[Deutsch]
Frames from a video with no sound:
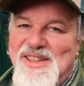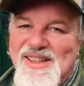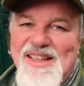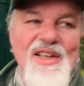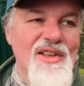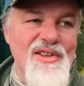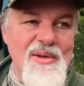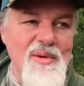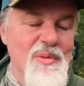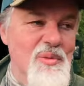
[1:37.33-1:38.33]

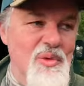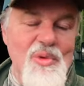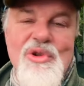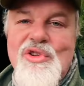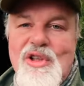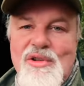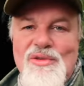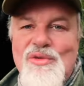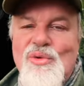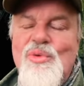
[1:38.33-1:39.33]
Ein Hund ist ja ein
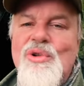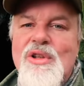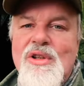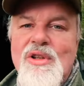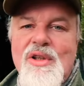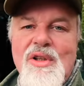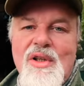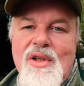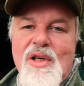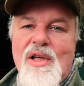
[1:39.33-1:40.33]
guter
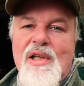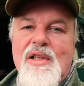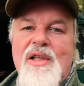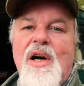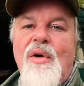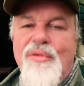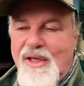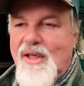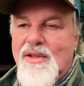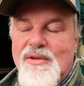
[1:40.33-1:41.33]

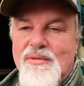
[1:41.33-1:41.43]
Aufhänger.